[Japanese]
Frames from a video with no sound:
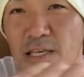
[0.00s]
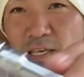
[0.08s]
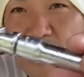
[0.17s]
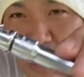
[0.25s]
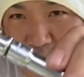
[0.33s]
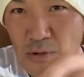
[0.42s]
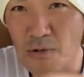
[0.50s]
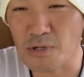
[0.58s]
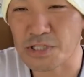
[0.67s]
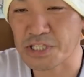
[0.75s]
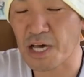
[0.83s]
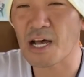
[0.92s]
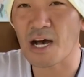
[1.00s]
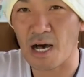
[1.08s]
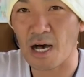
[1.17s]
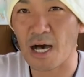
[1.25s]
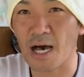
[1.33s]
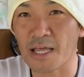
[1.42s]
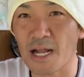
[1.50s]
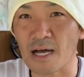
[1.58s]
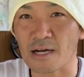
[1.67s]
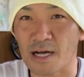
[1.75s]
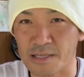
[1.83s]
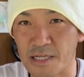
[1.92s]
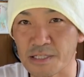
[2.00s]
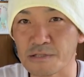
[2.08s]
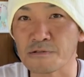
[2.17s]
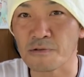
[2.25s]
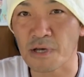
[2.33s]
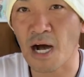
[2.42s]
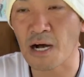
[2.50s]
意外と力が入らんかったりするよね、